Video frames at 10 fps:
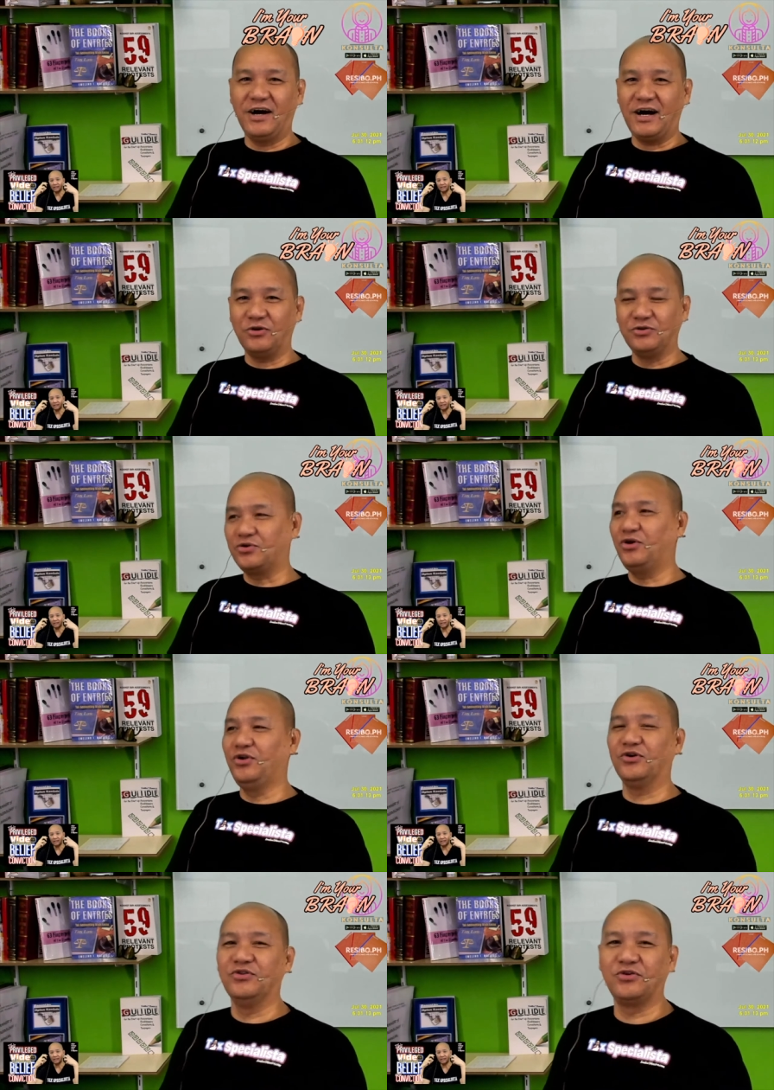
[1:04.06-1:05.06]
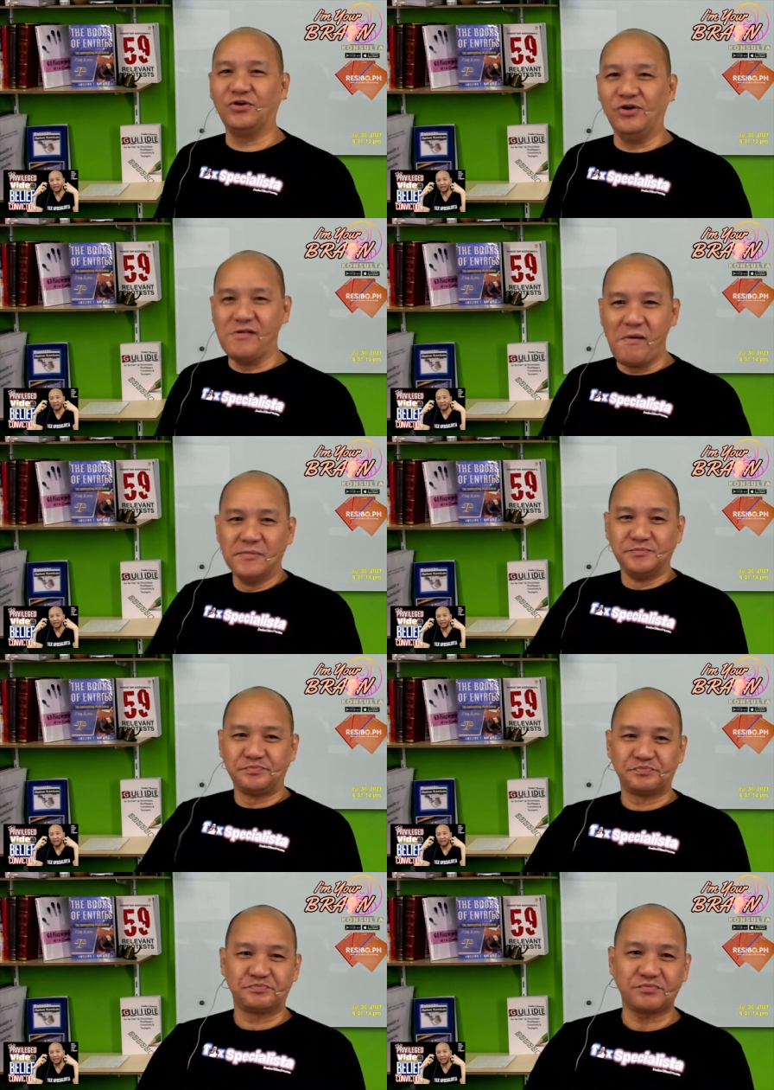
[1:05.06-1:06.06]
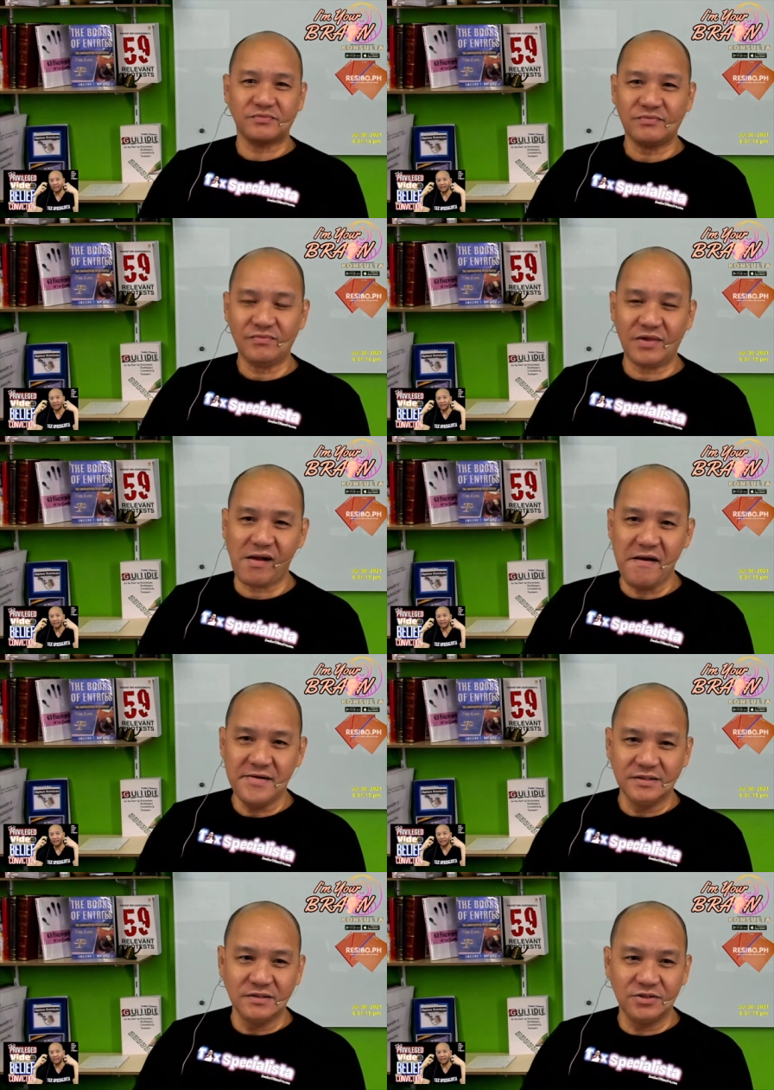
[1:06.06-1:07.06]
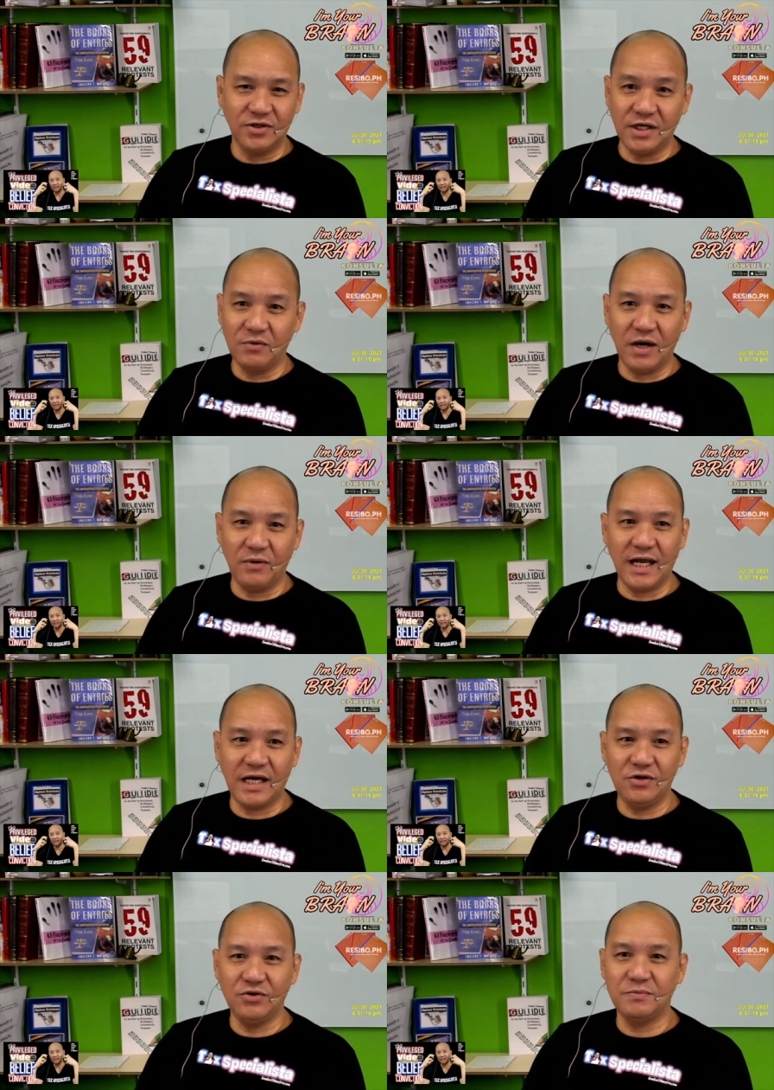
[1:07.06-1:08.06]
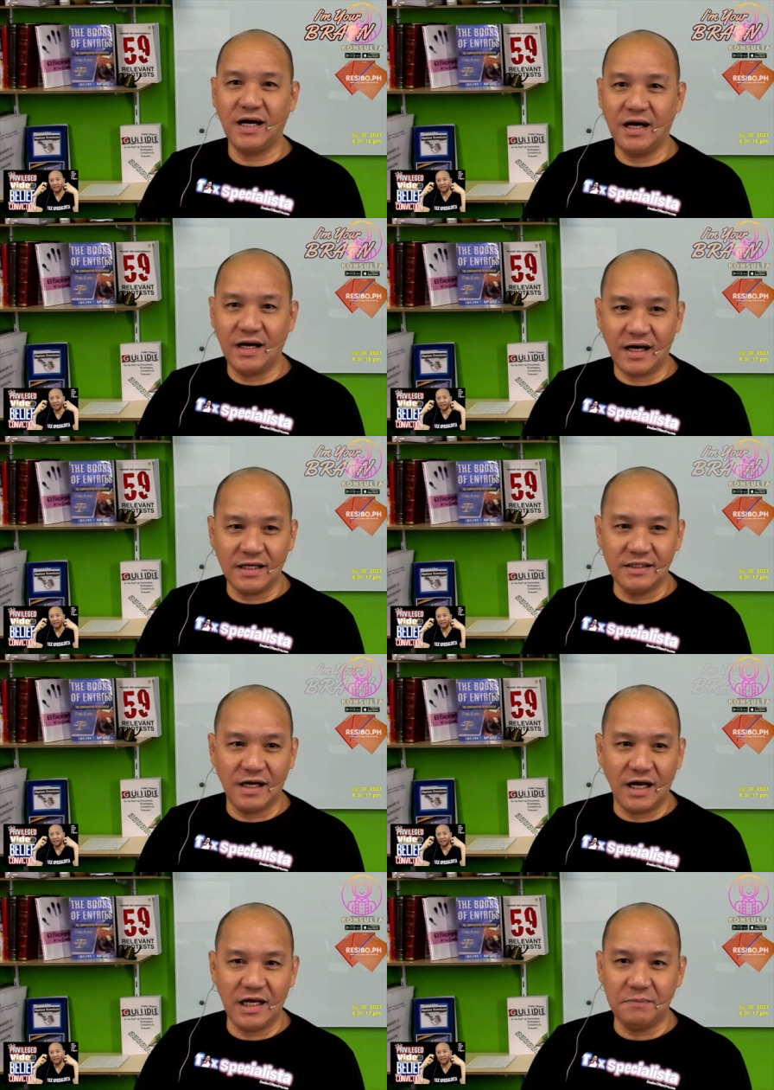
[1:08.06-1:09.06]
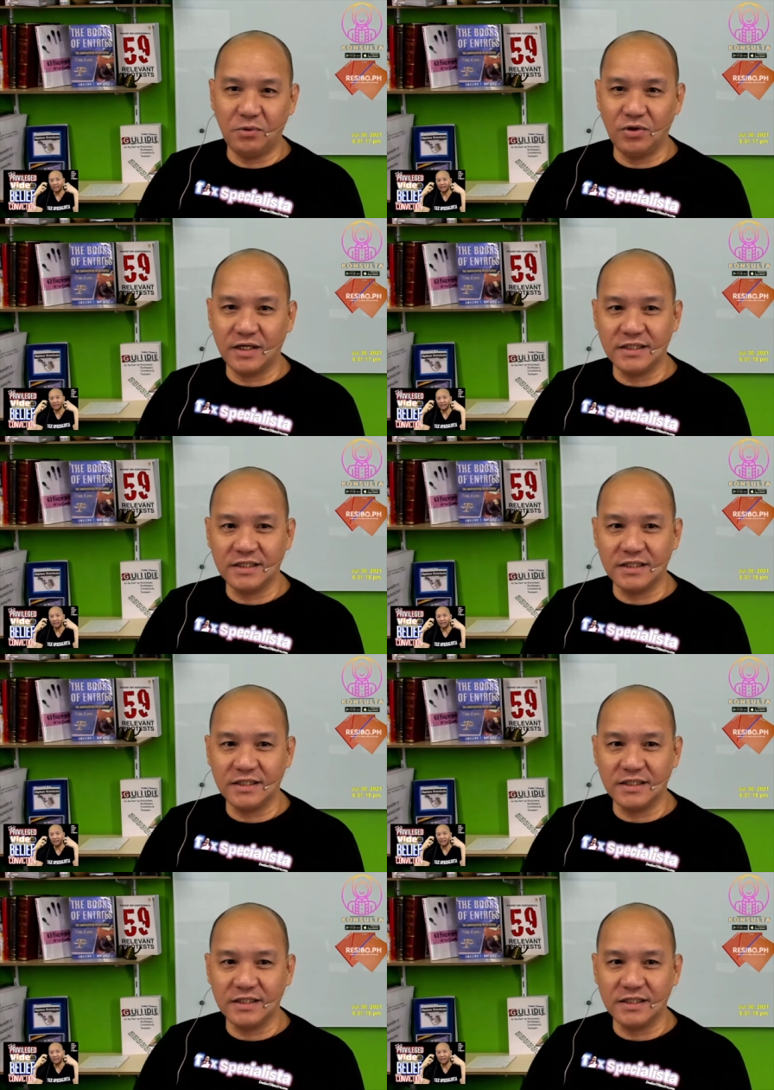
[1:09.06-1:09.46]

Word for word: kakontrol-control. So, nagwawala yun yung mga kanyang alipores